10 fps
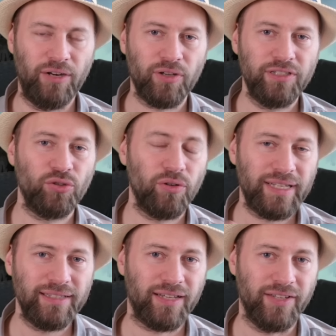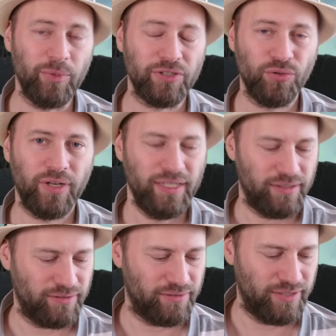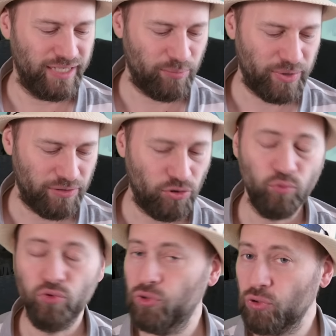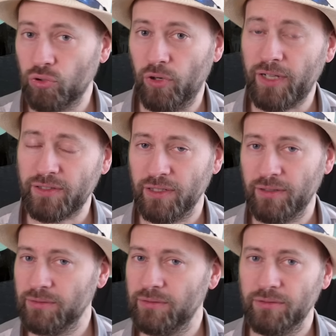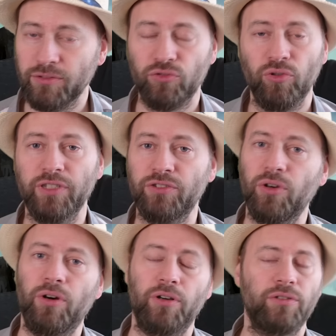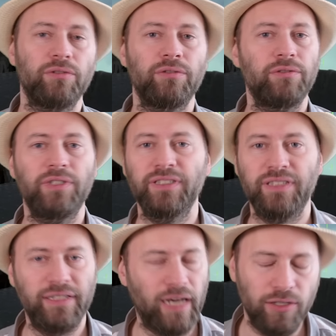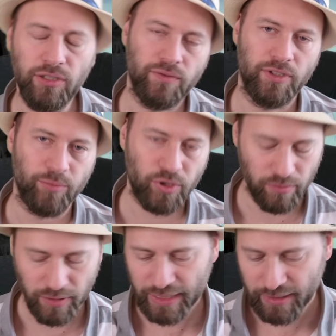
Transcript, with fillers: alors qu'ils sont en train de travailler bien sûr euh, l'impérium ou d'autres races, hein, soit les orques, les Eldari évidemment.